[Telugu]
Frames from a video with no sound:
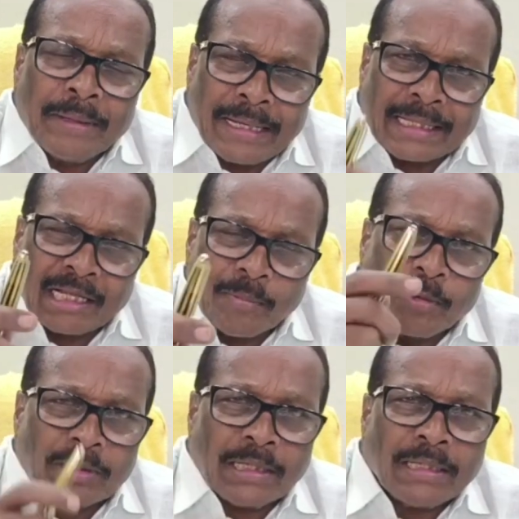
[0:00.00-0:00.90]
మీరు
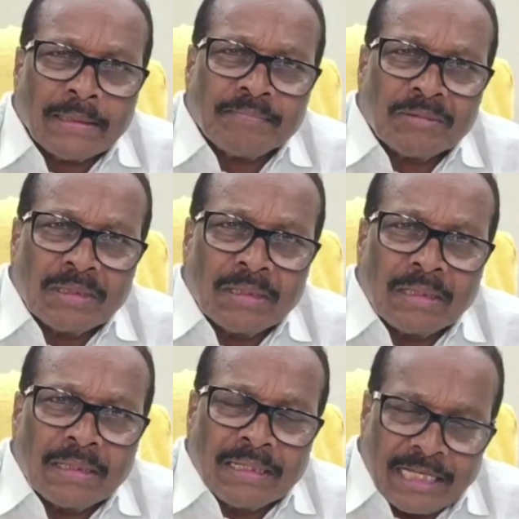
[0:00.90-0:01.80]
ఎత్తకపోతే
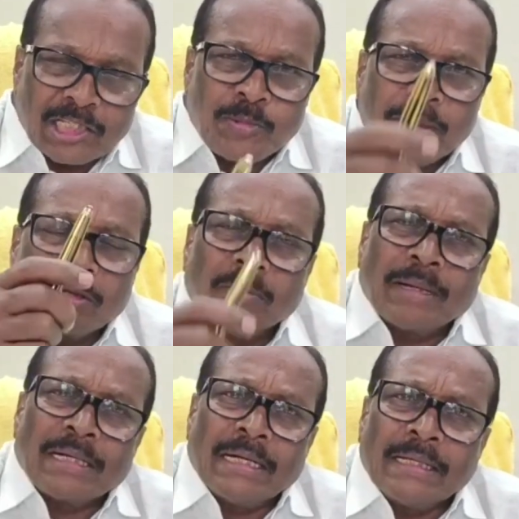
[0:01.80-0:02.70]
డిఎస్పి గారితో
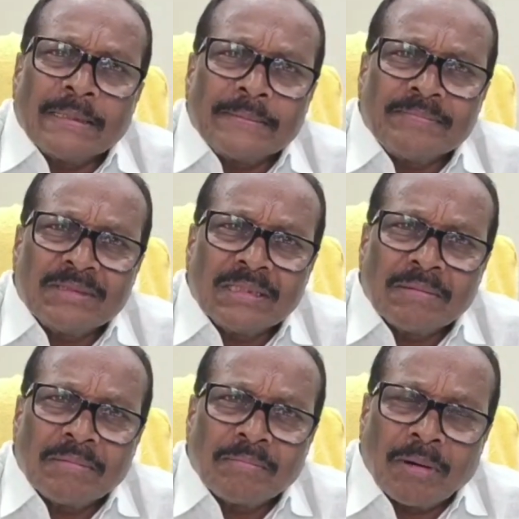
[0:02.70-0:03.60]
మాట్లాడే
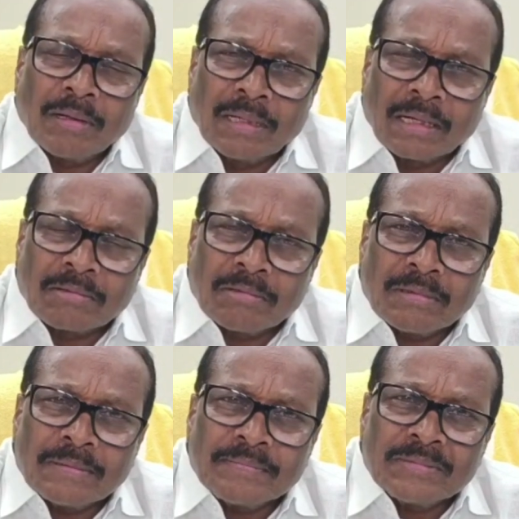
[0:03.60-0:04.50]
పాల్ గారితో
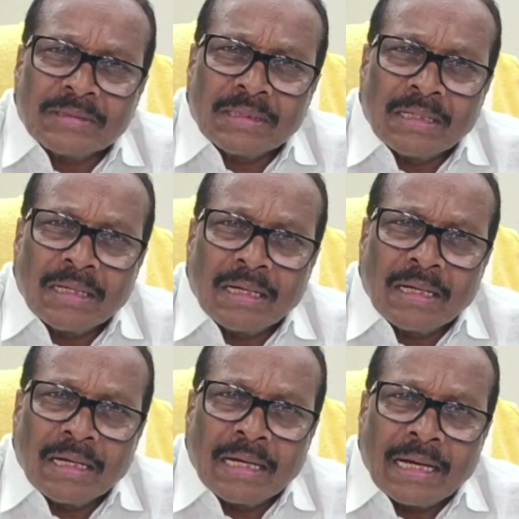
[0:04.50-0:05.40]

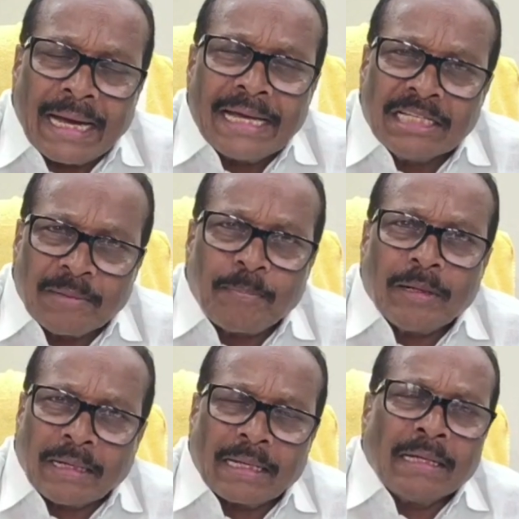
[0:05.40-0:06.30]
ఆయన
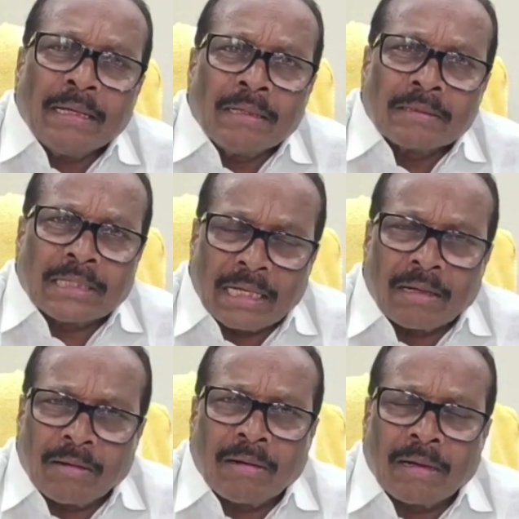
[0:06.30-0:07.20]
చెప్పాడు ఇక్కడ చాలా
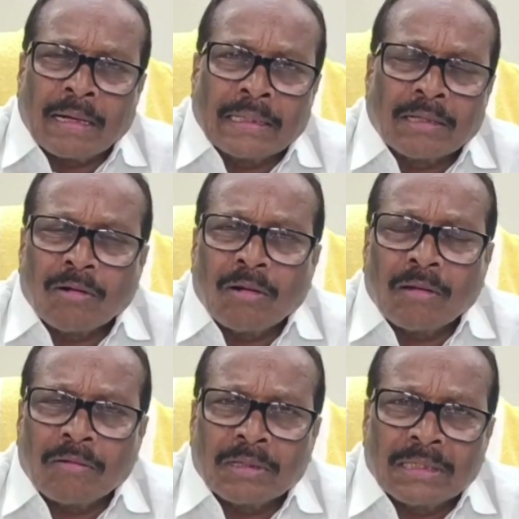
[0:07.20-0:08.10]

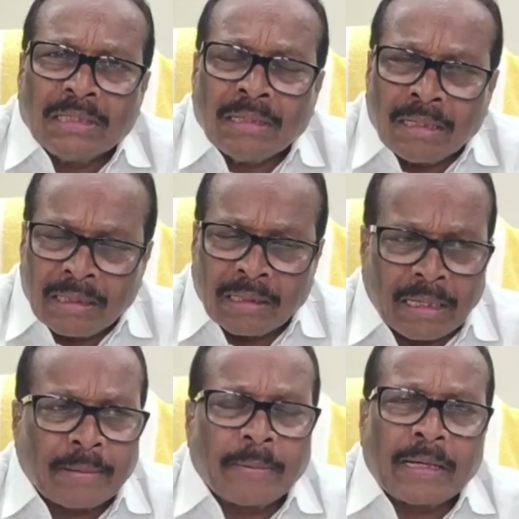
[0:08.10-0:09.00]
గందరగోళంగా ఉందంటే నేను
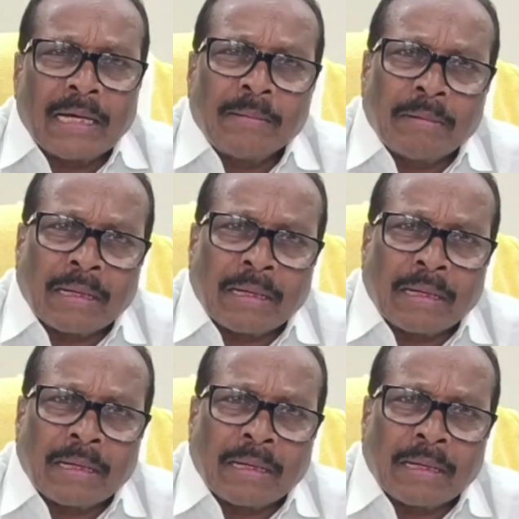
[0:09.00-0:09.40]
నాకు కార్య